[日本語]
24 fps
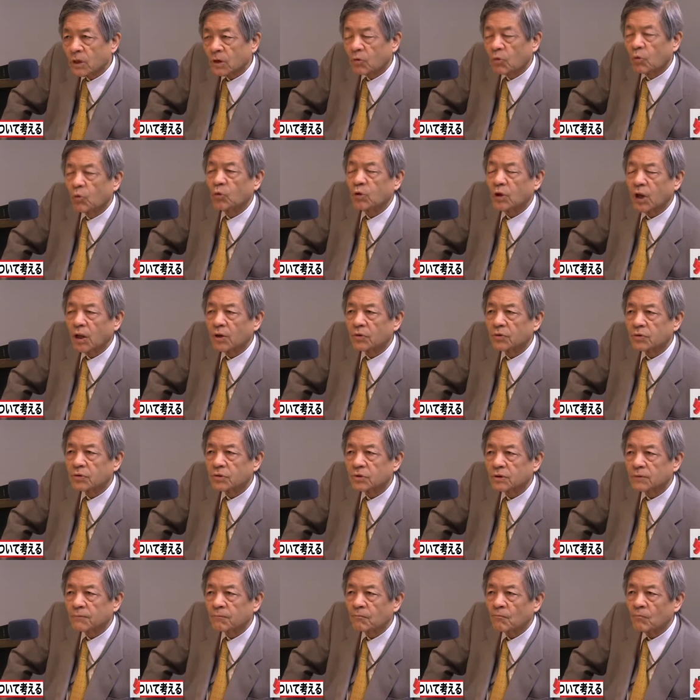ここなんです
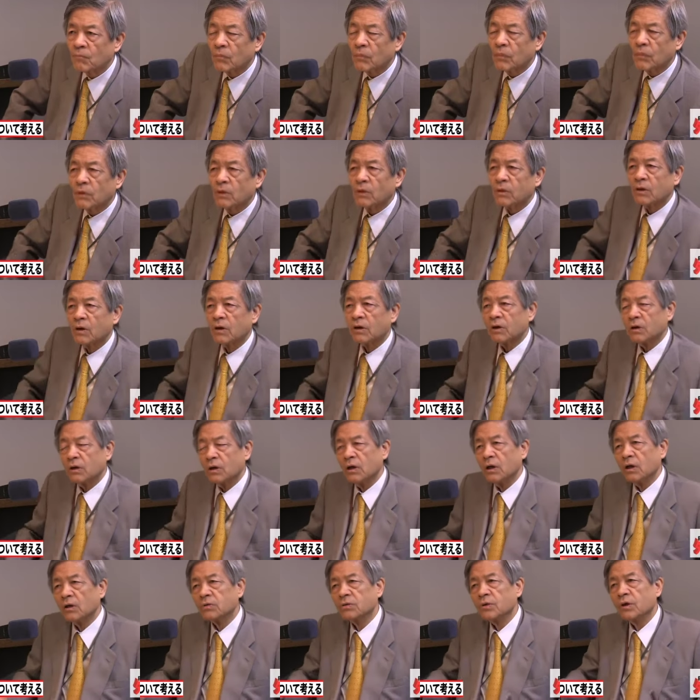よ。だか
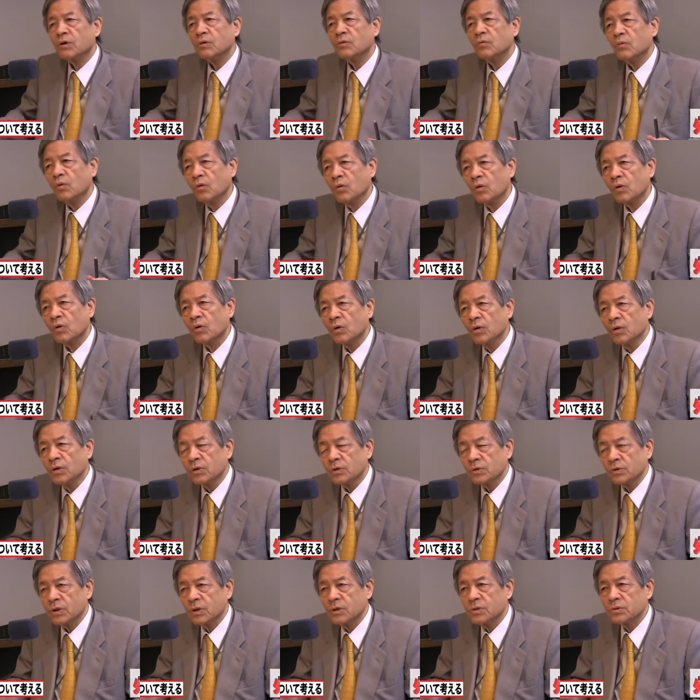ら戦後
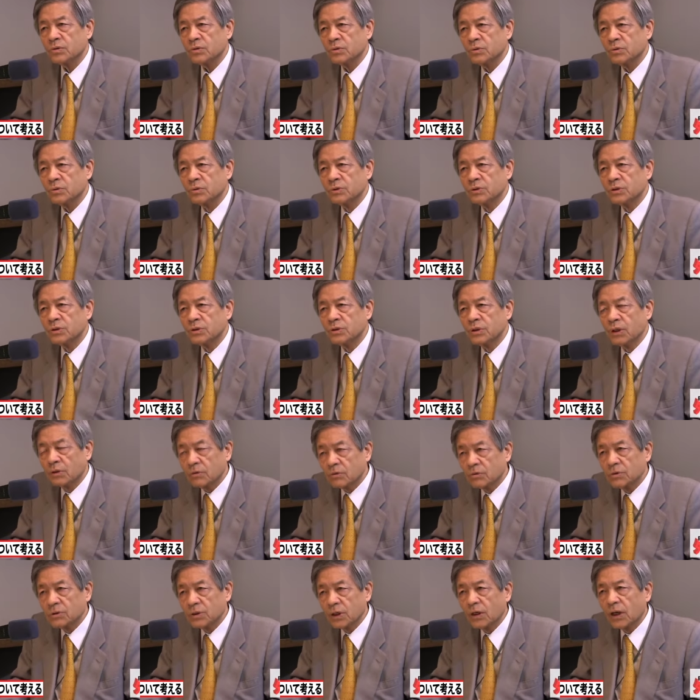戦争を知って
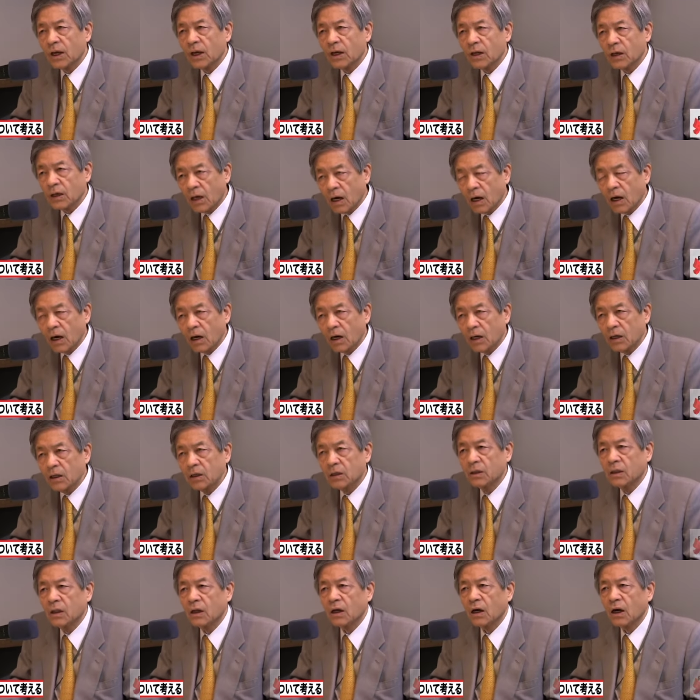る世代が生
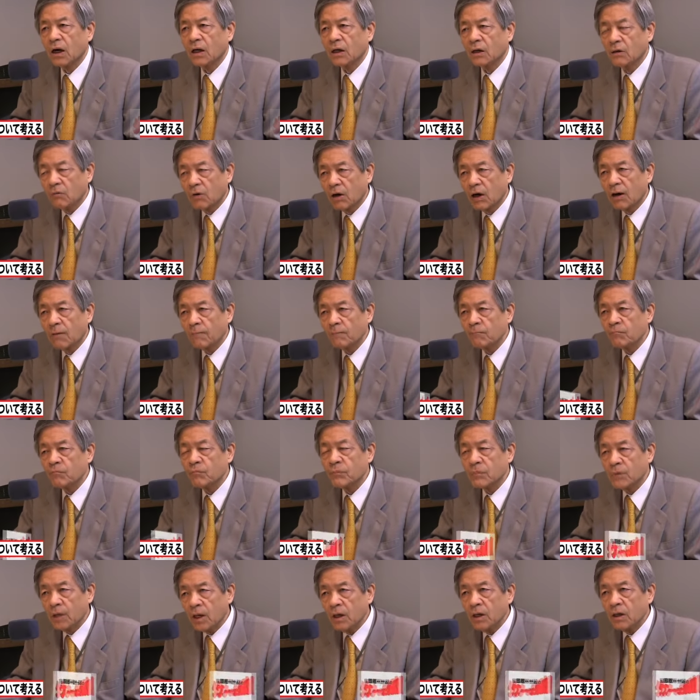きてる間は
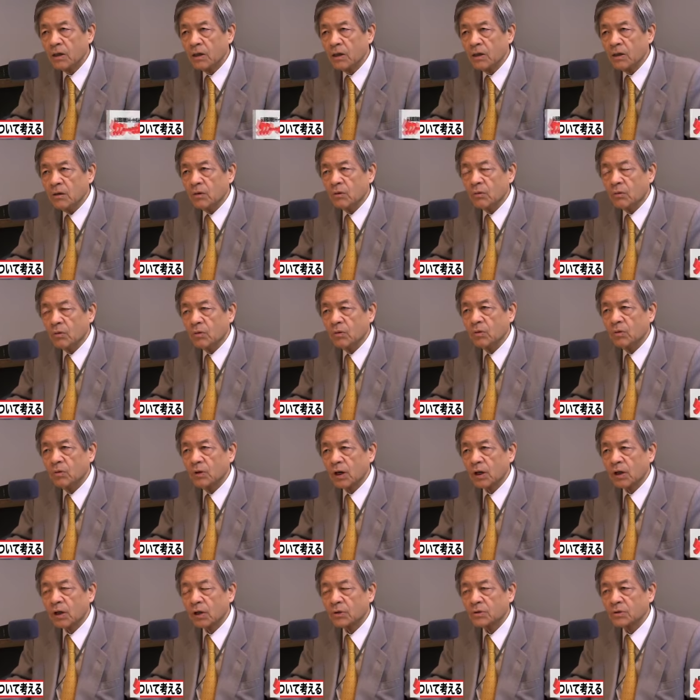ね愚
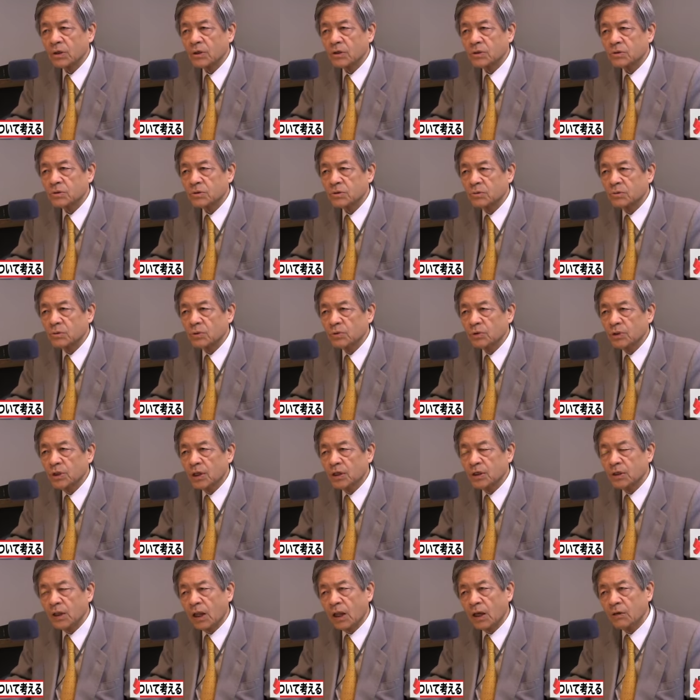かな戦争を
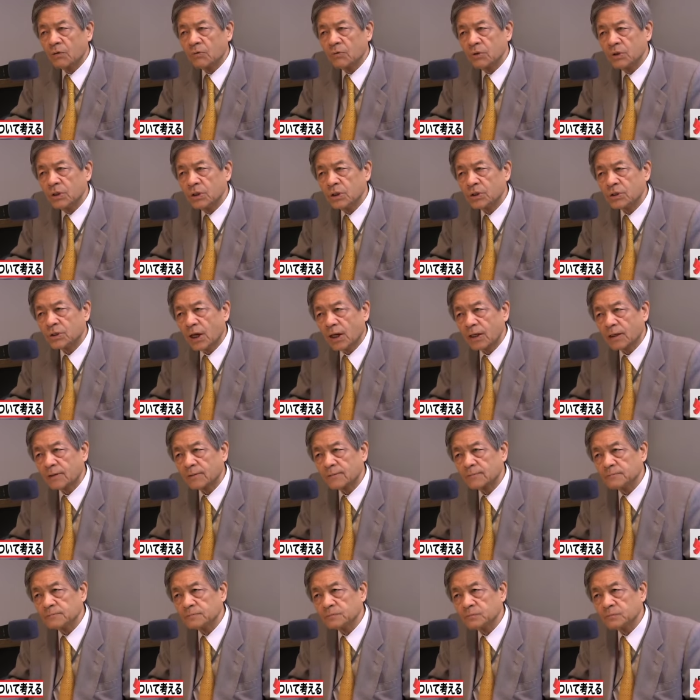できない国にしたいと、